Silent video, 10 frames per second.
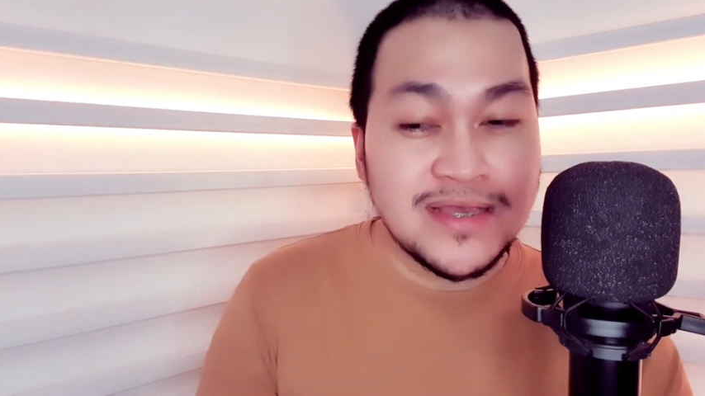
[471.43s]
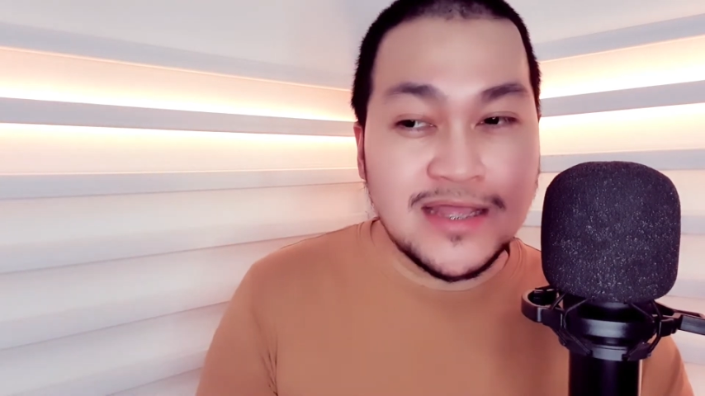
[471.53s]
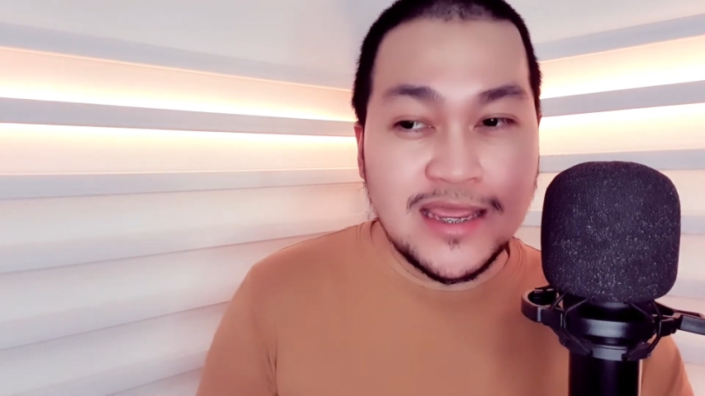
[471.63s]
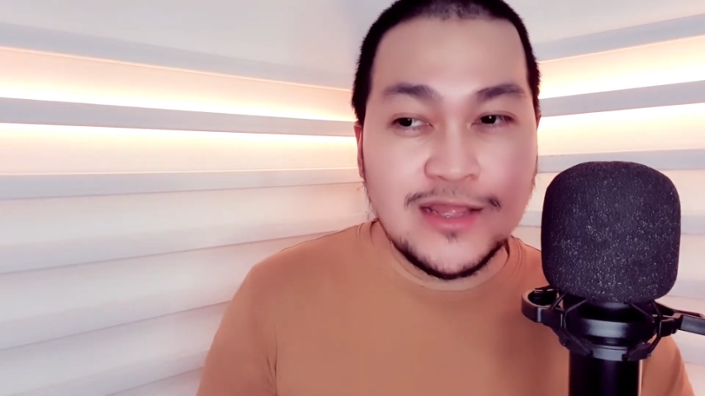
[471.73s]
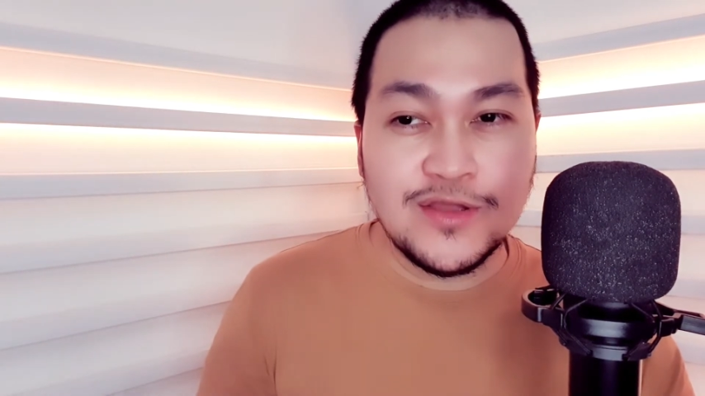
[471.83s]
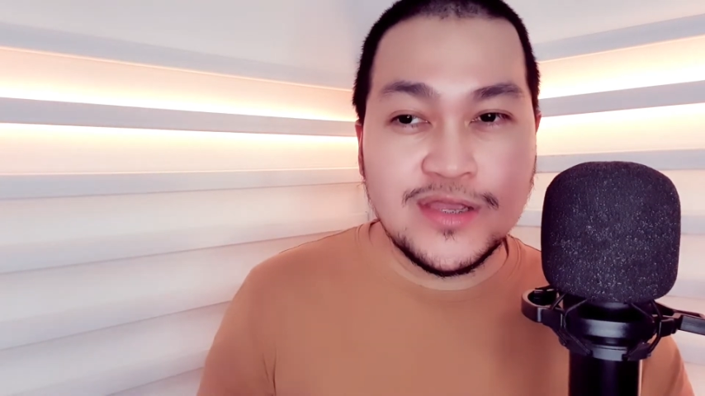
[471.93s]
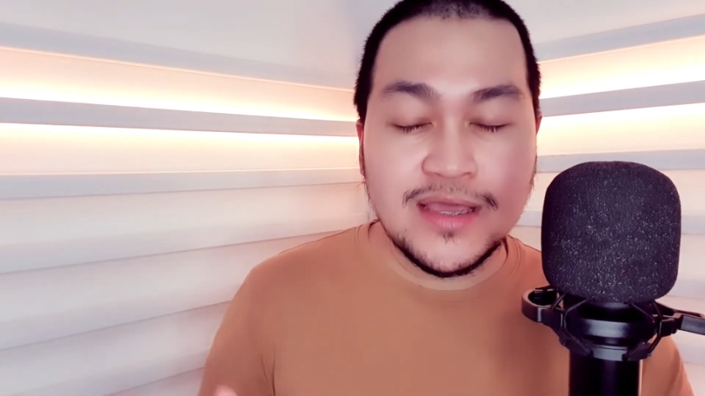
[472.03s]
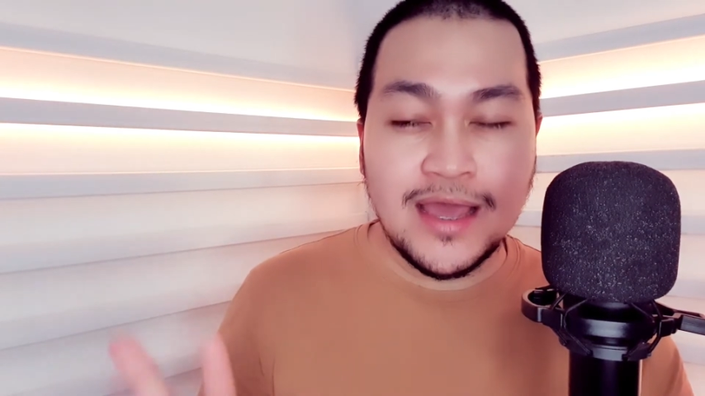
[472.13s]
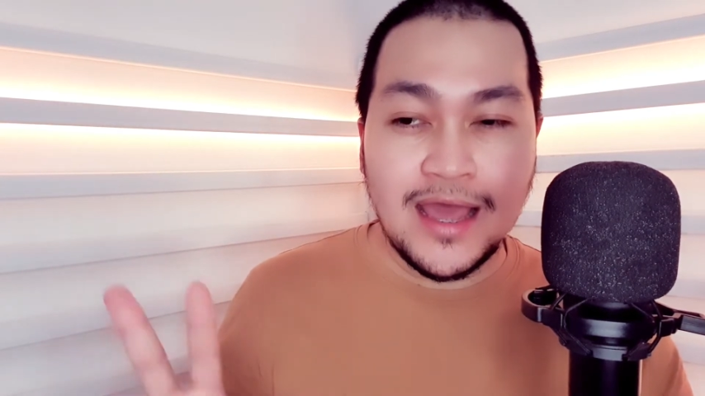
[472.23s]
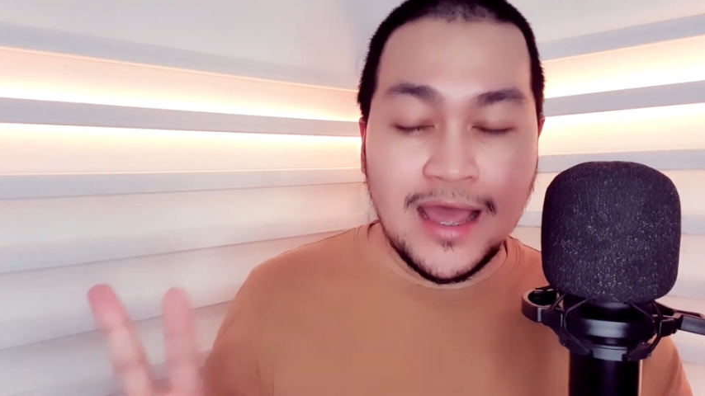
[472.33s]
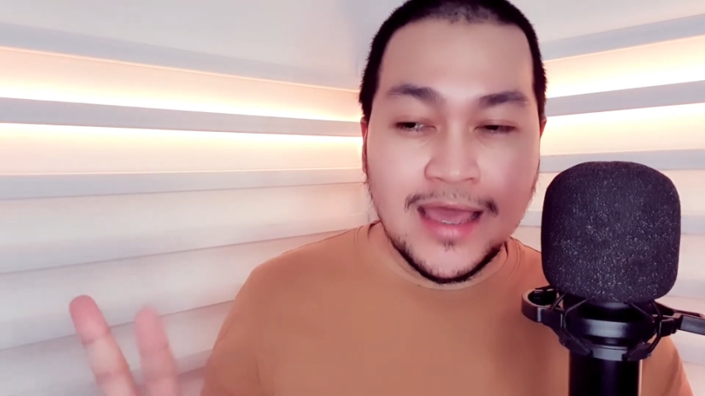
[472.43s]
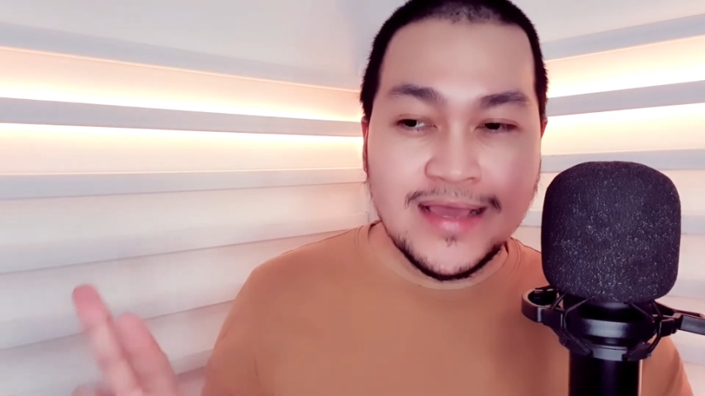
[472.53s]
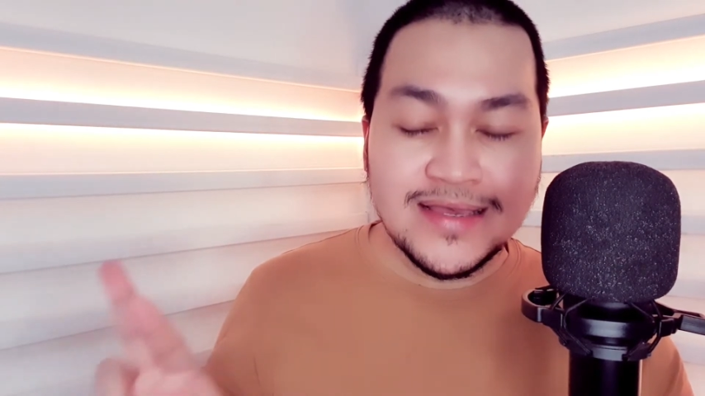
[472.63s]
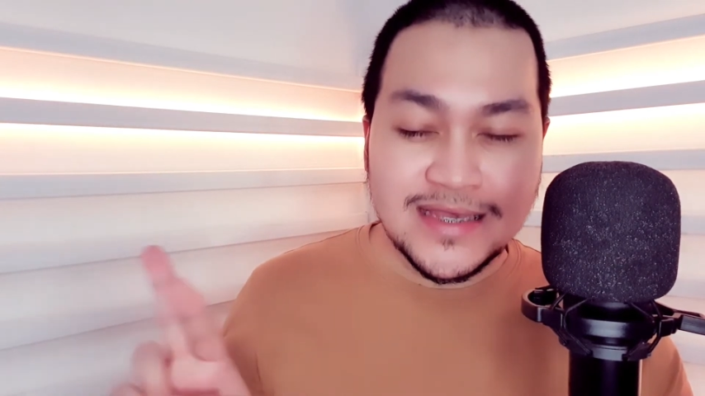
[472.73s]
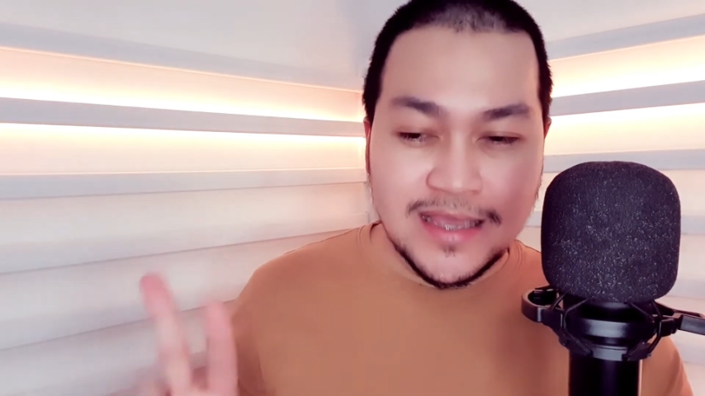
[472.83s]
sa trilogy
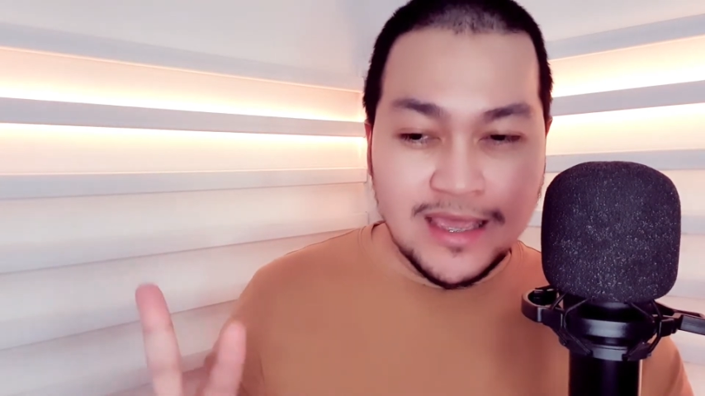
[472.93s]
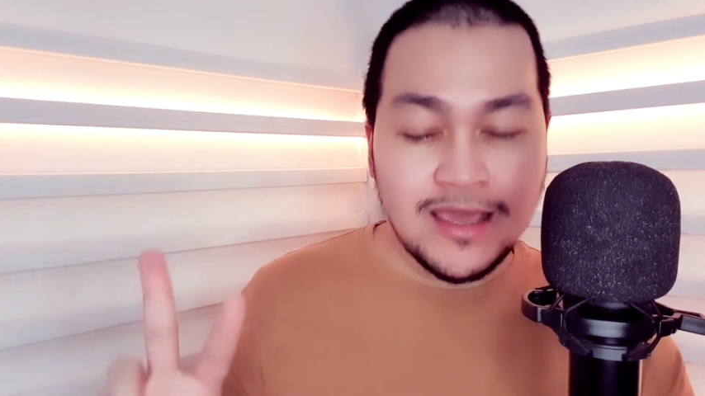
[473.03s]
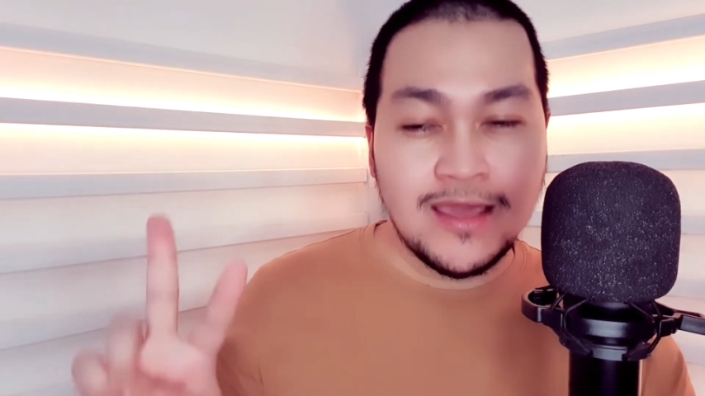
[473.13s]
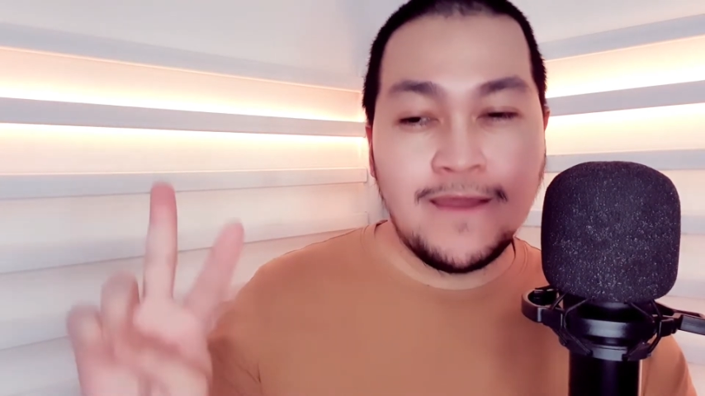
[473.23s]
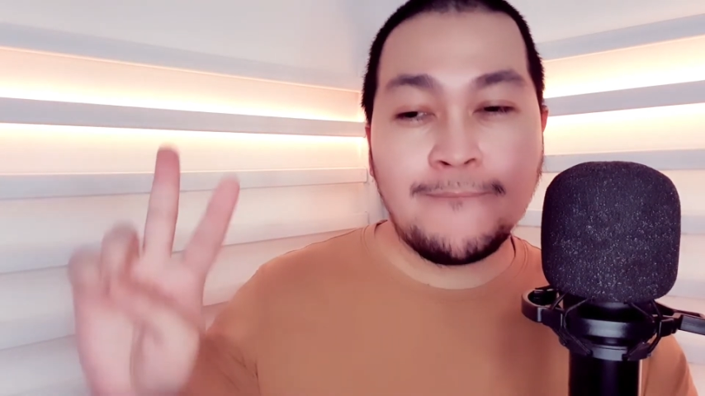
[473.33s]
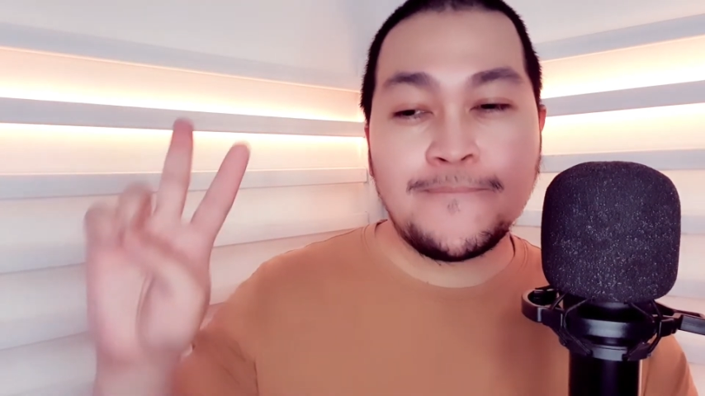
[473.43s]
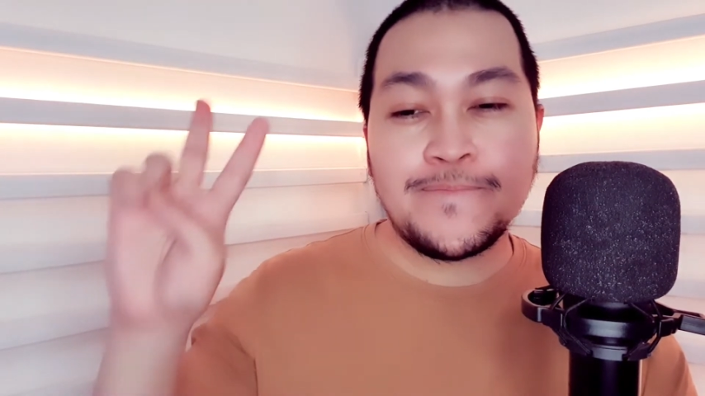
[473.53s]
ay si...